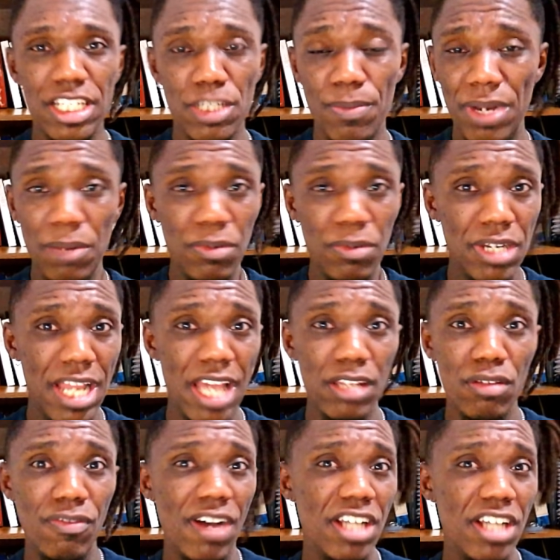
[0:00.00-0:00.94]
Então, para a mulher
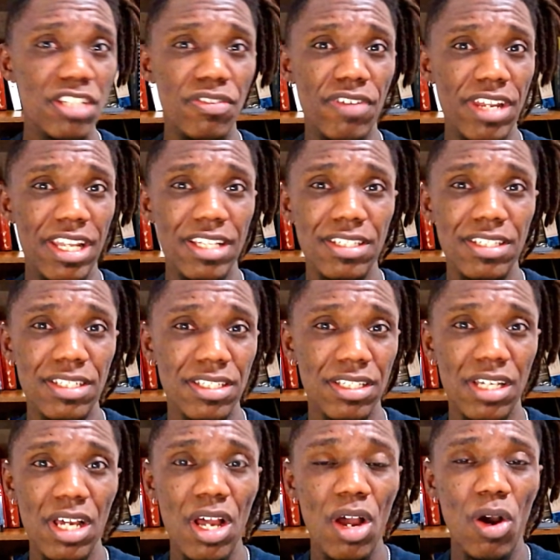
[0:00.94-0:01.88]
não faz diferença
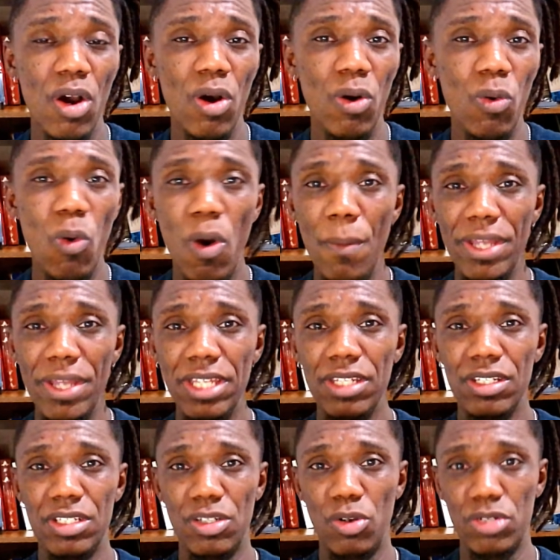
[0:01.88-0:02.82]
o
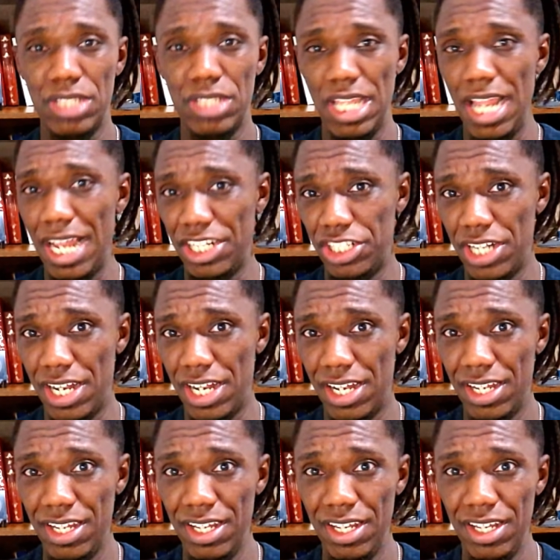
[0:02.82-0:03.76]
homem, se ele achar